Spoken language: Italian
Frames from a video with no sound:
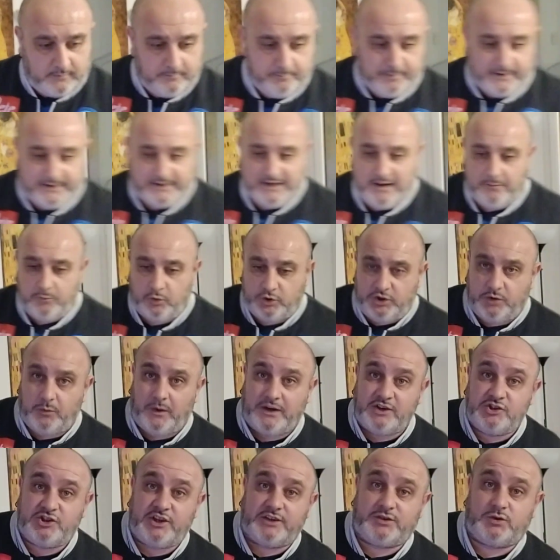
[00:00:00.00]
parliamo di
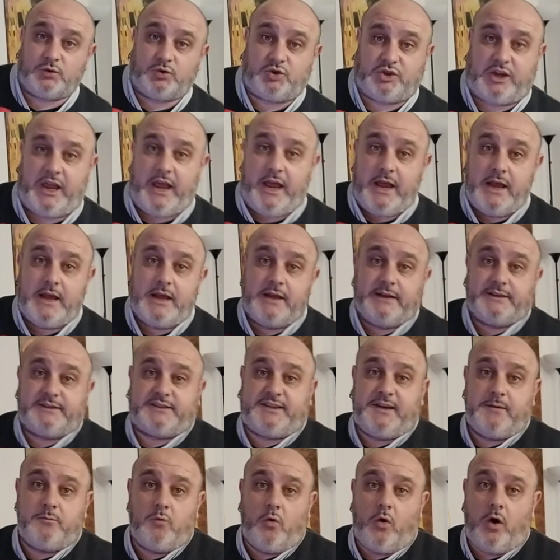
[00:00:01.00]
Juan Jesus che
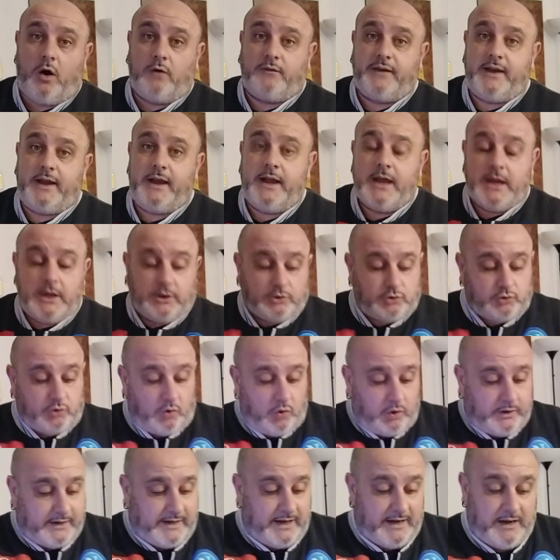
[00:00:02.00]
si muove,
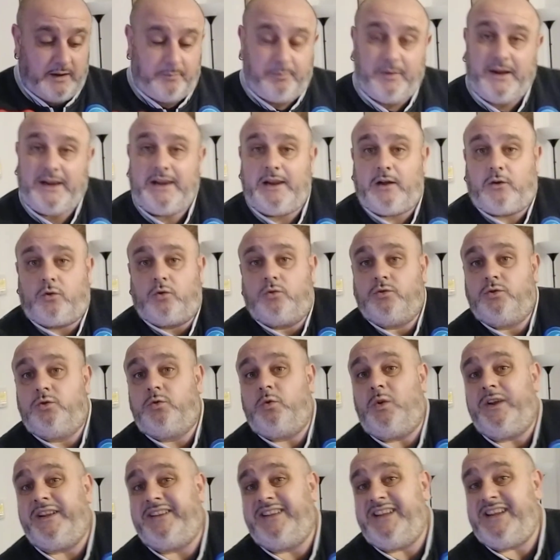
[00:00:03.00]
tocca la palla con
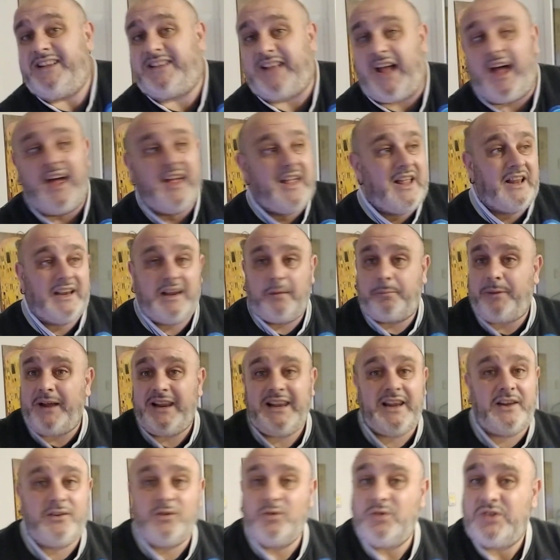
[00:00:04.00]
due dita, la
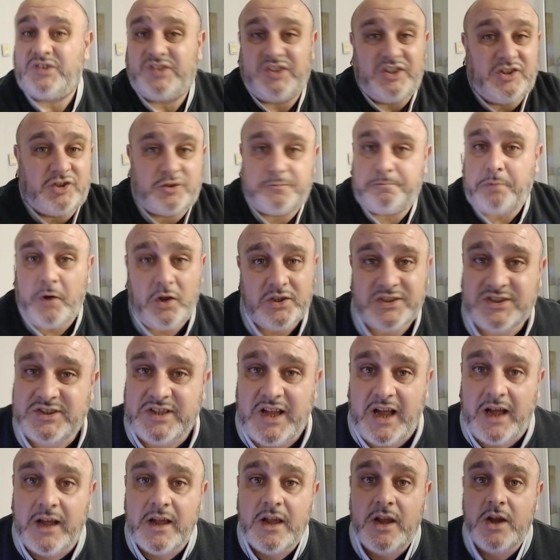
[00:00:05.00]
palla non si
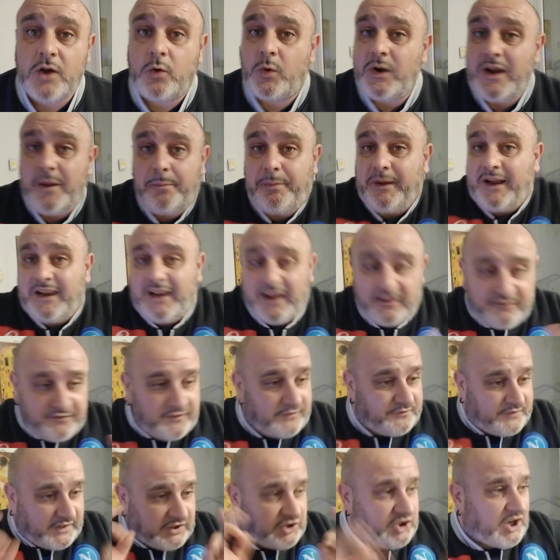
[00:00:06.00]
sposta, quella palla
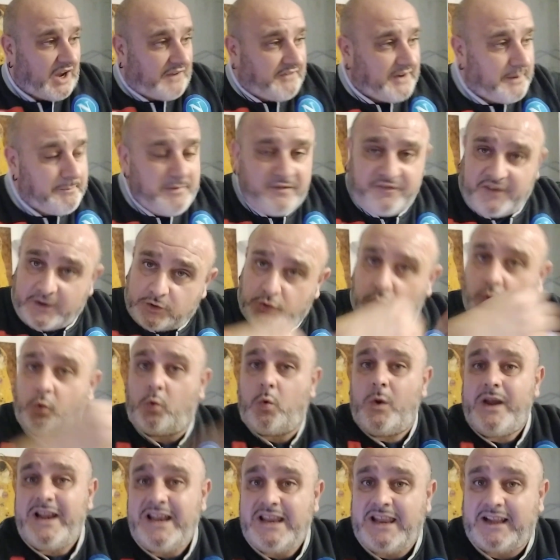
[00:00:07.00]
fac- avrebbe fatto
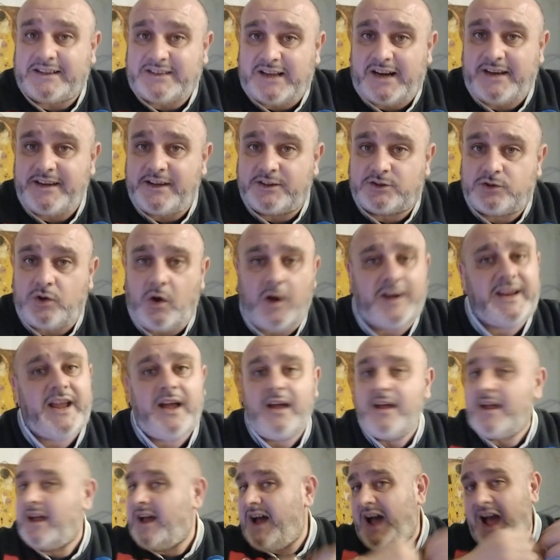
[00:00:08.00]
quella
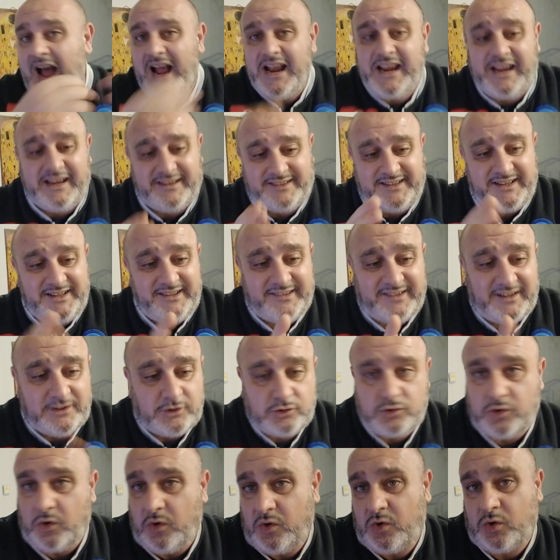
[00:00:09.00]
traiettoria anche senza
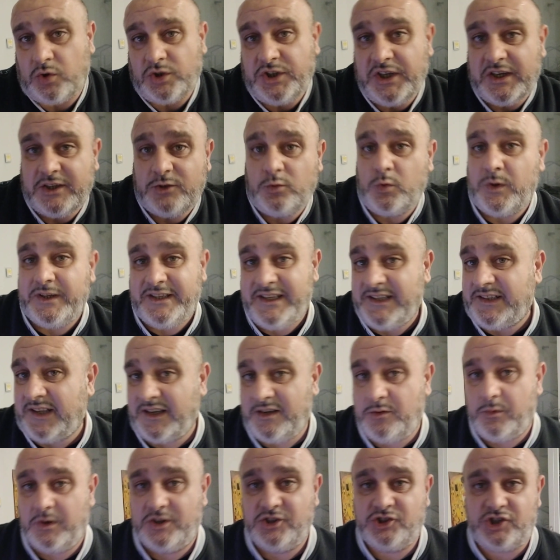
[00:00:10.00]
il tocco delle due dita di
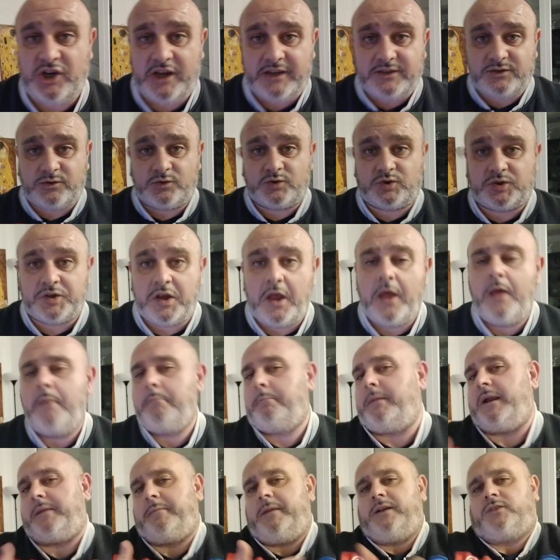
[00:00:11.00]
Juan Jesus.
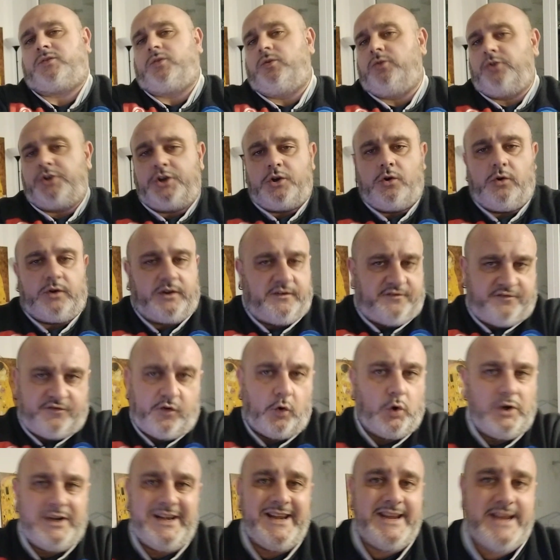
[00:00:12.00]
Per me sono rigori
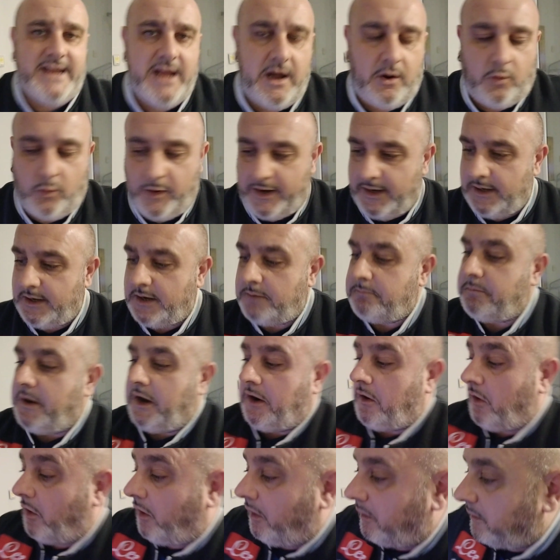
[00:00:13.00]
follia quelli,
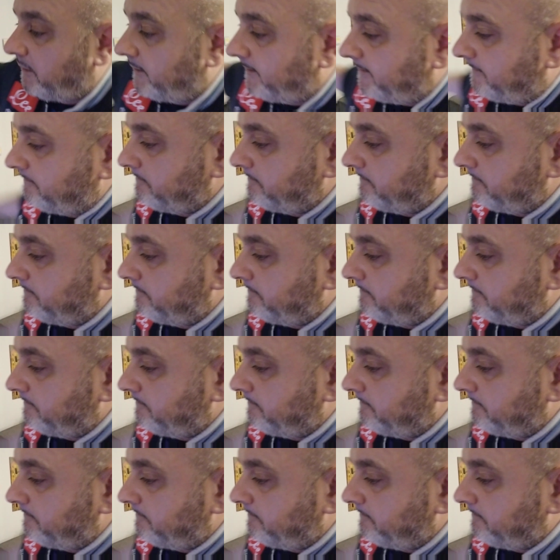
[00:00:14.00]
però